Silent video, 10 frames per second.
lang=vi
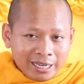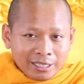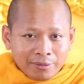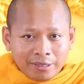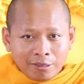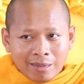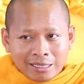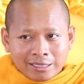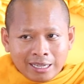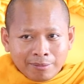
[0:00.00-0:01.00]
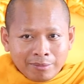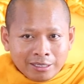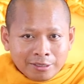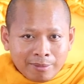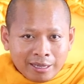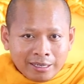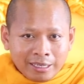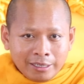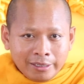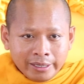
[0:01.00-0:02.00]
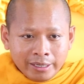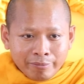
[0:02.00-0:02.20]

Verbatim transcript: đại thua ai ba sạc ca miễn smart đấy.